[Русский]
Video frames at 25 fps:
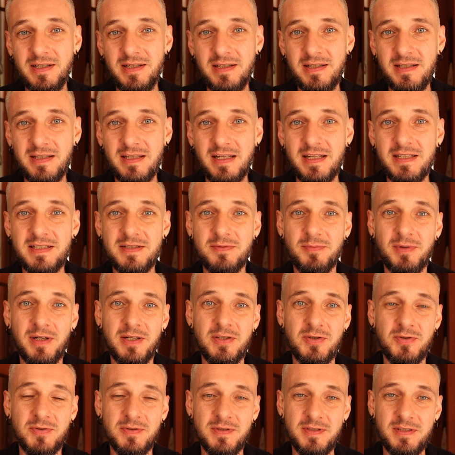и я этим
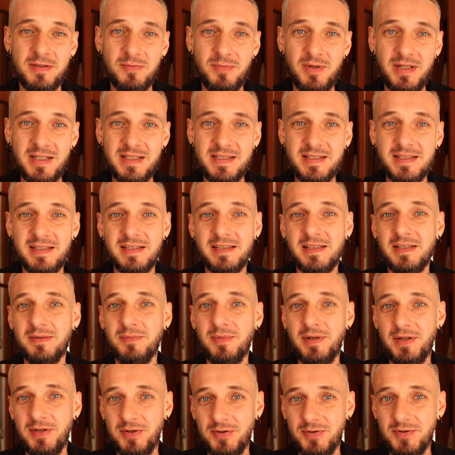хочу заниматься, это
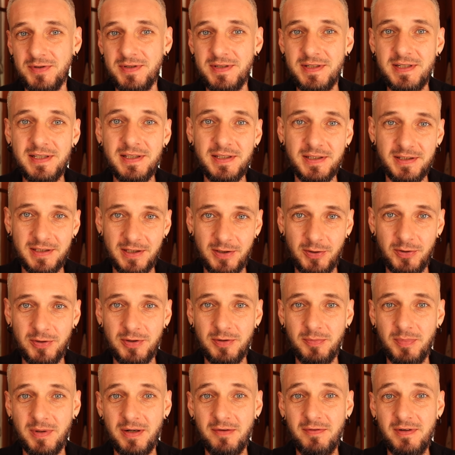мое сильное такое
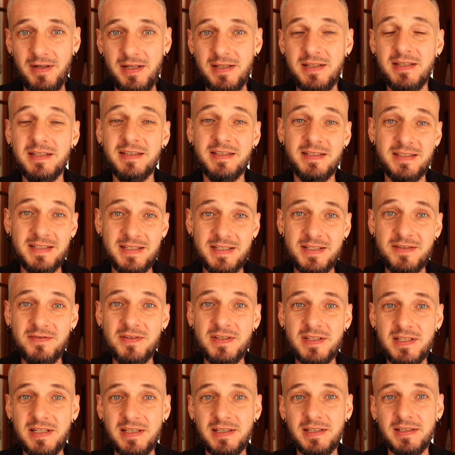направление, это
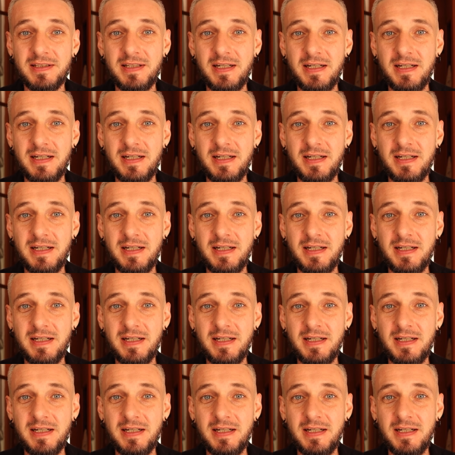действительно